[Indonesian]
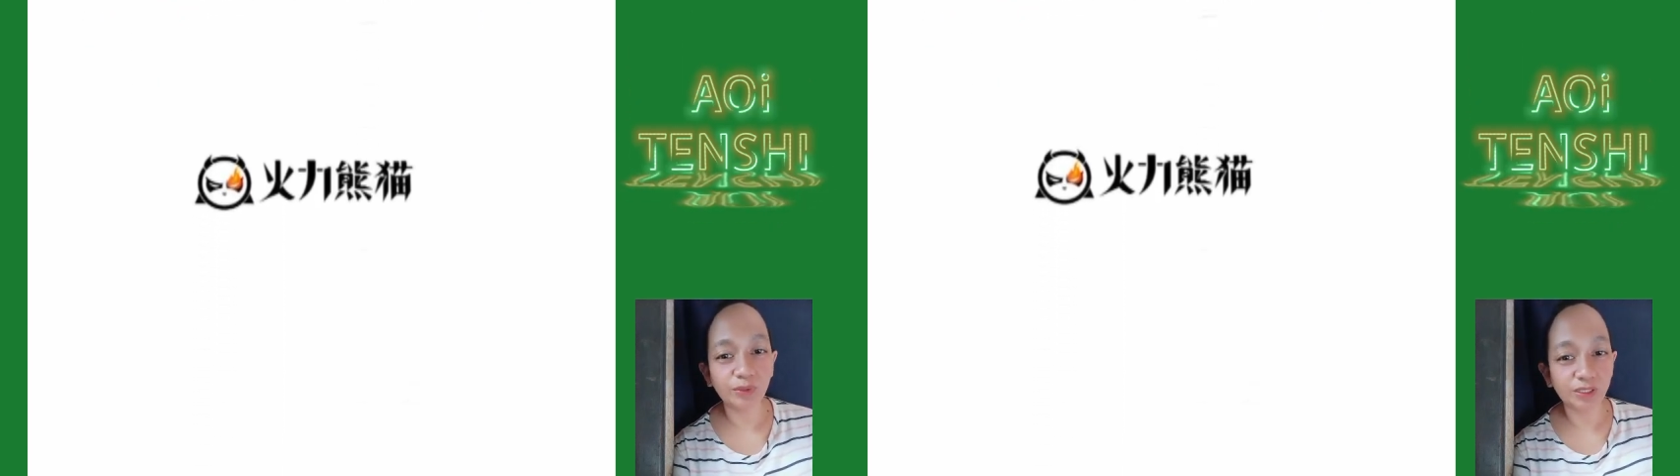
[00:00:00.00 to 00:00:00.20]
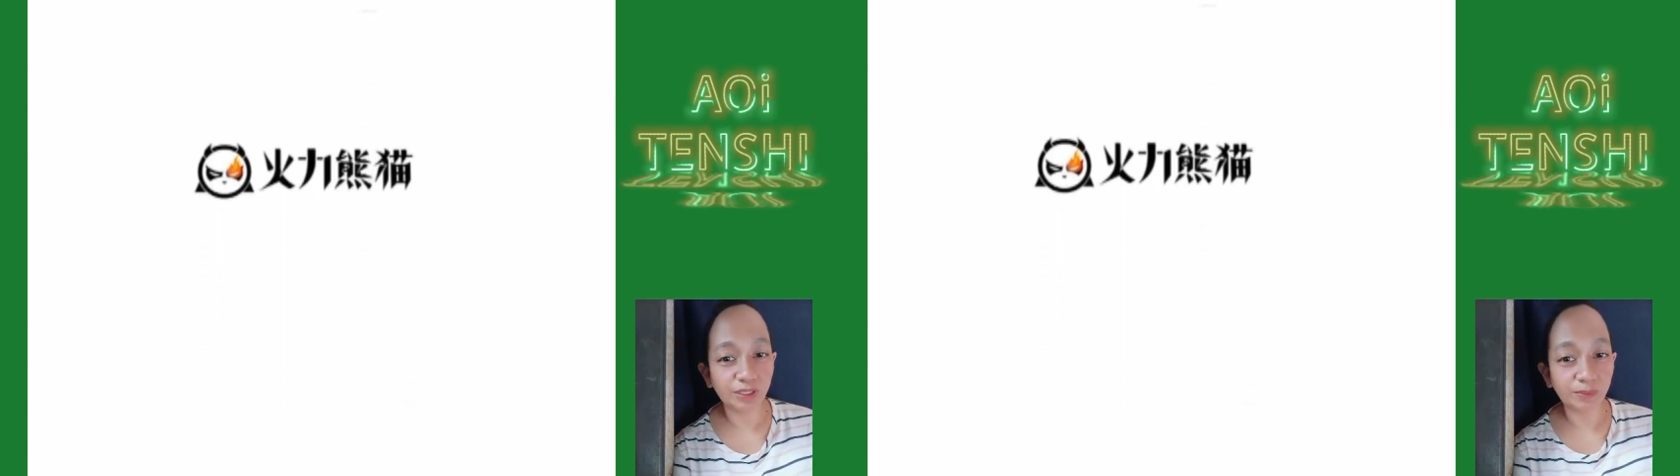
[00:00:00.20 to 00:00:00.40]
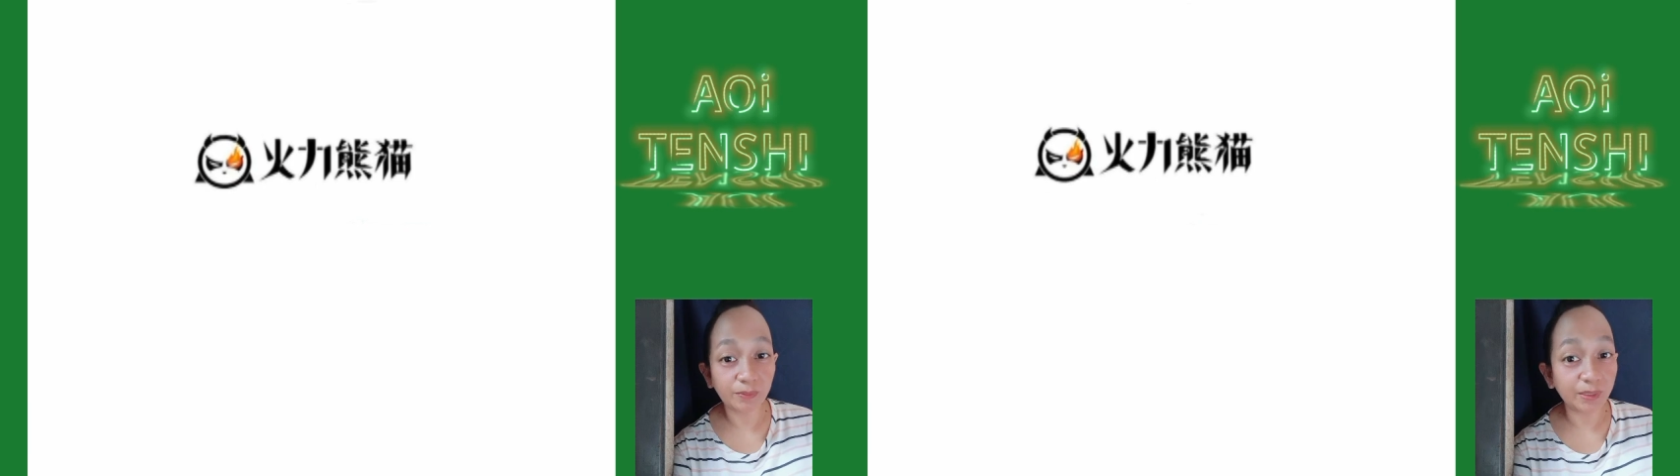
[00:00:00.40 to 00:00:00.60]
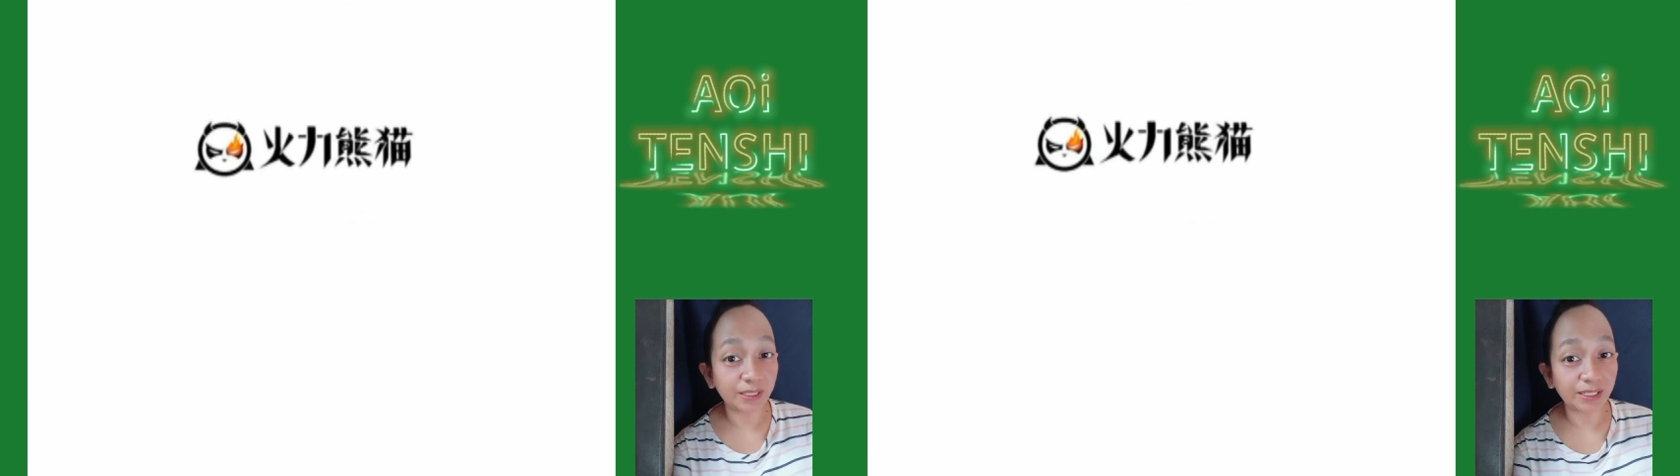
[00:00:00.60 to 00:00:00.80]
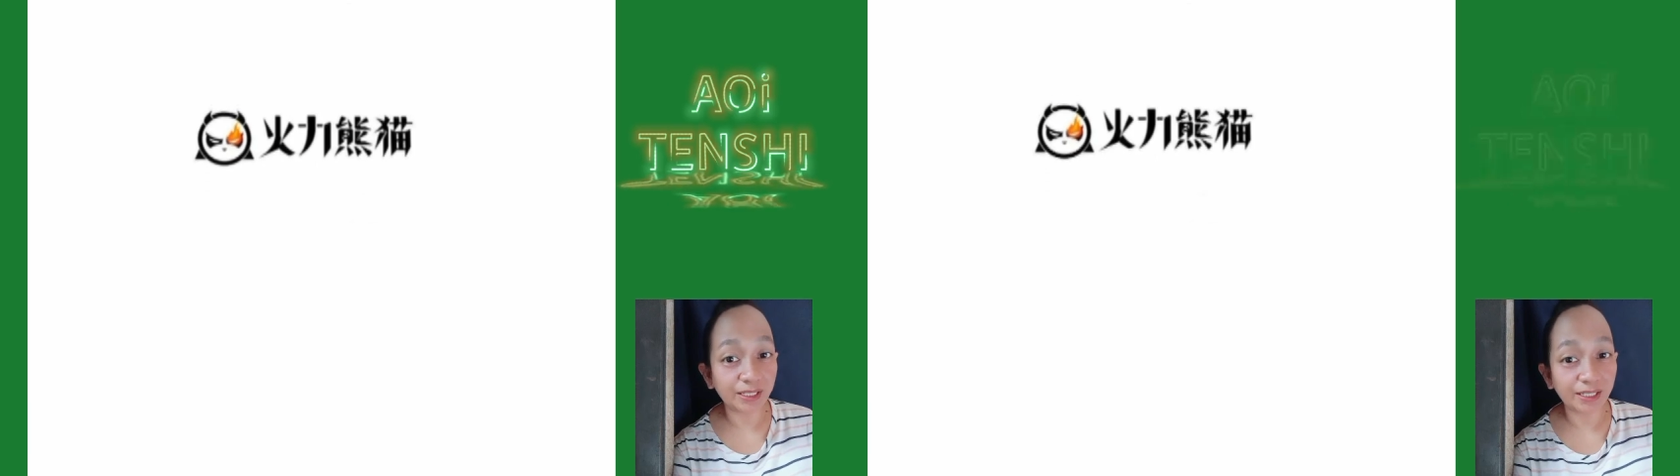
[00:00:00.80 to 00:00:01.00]
tuh jajan
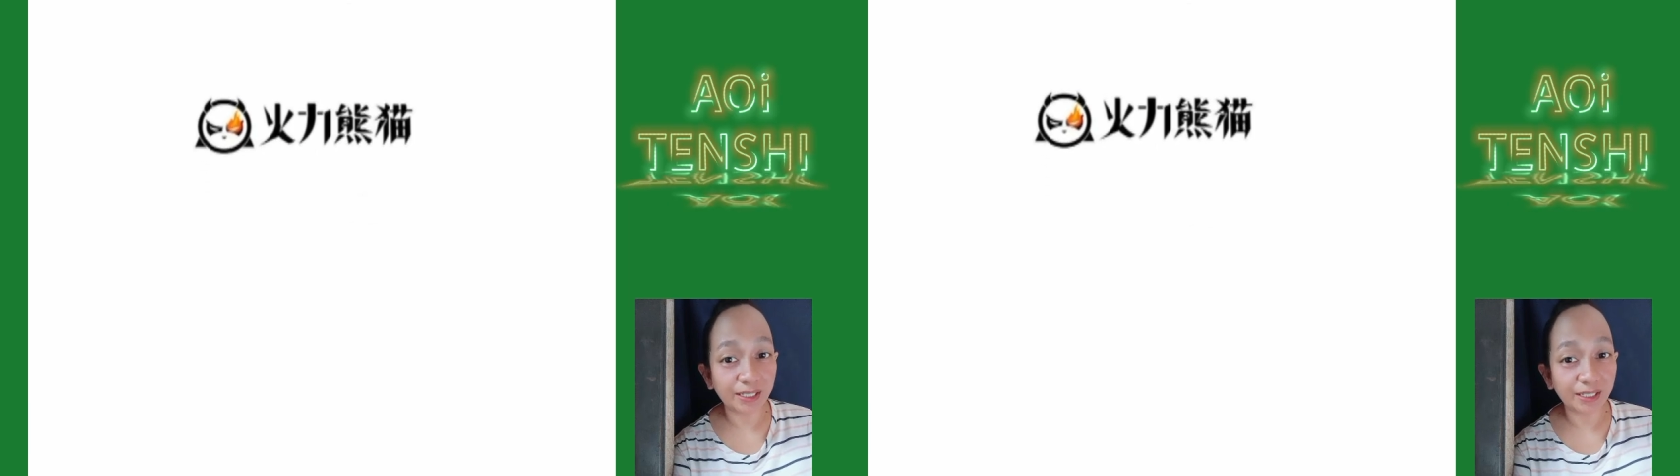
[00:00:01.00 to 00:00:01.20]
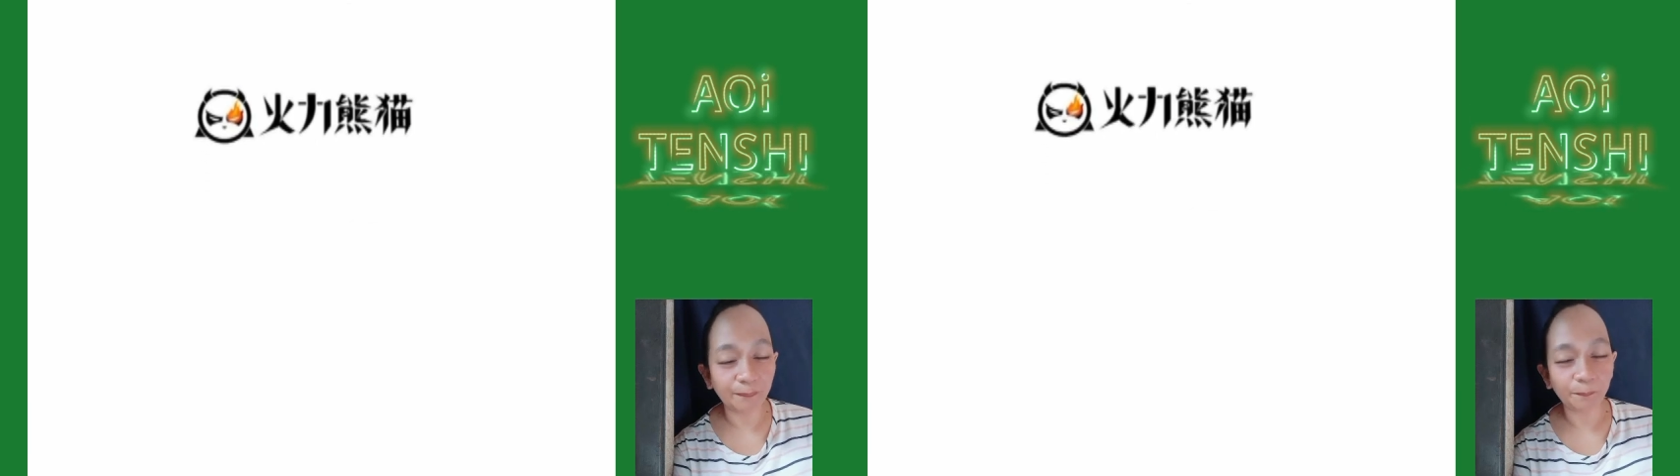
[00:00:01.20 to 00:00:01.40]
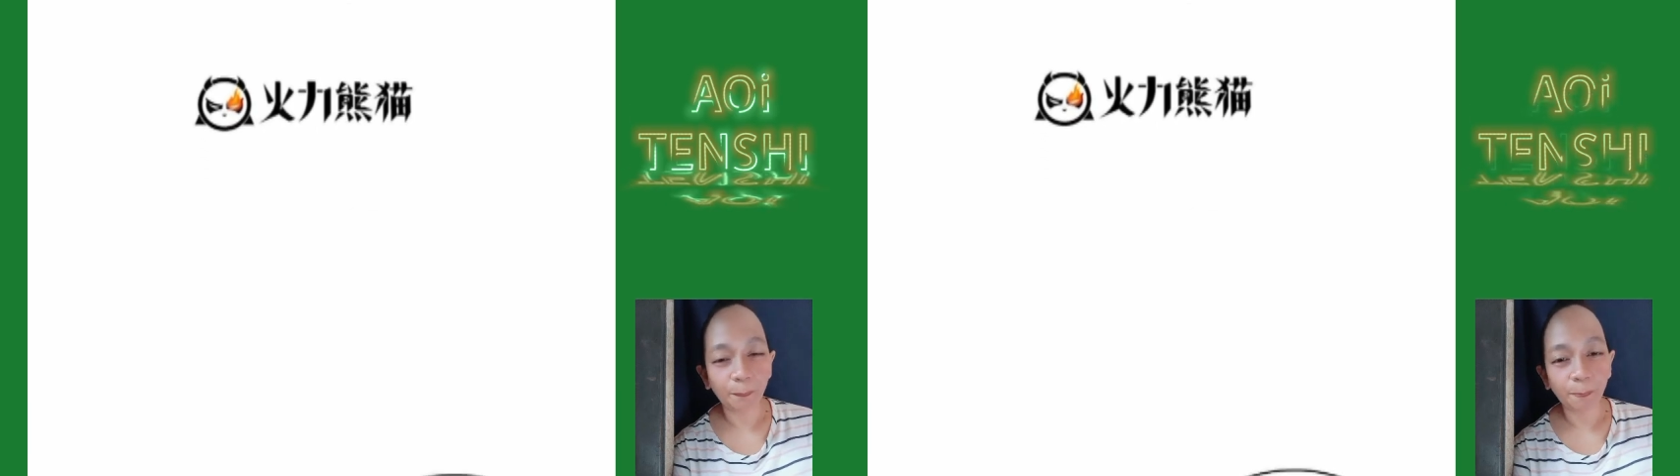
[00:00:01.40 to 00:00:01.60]
Mimin.